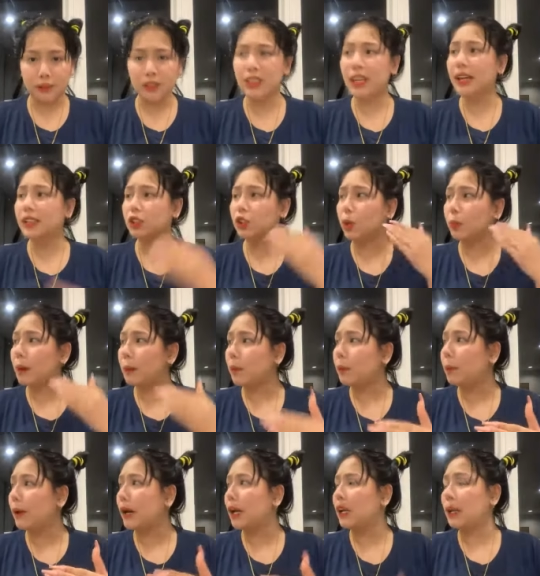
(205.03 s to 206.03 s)
Yes, sobra
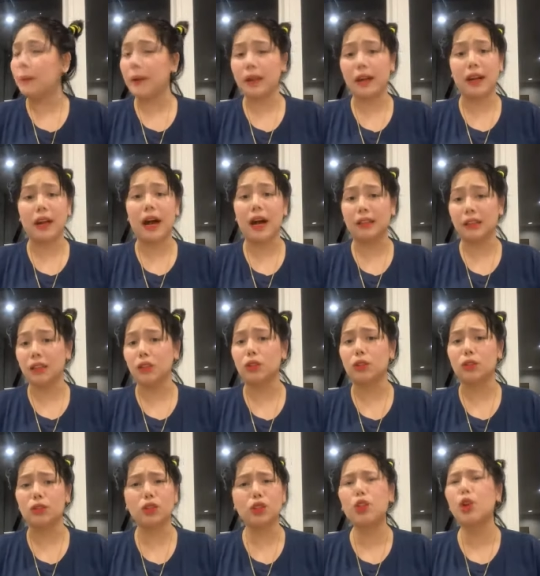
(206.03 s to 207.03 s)
pong pakialamera ng ate
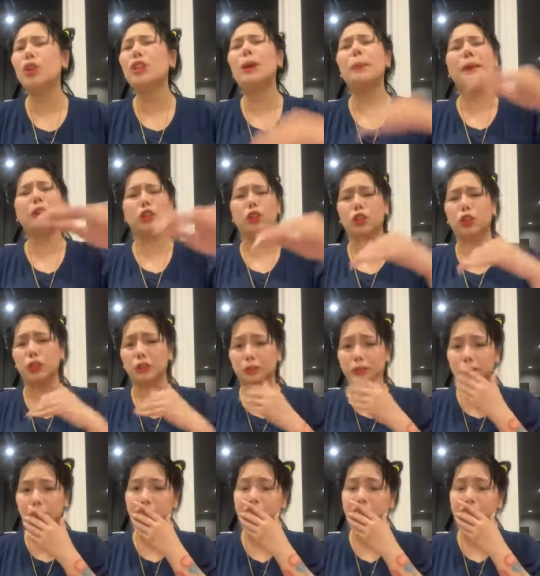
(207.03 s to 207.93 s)
ko. Totoo naman yon.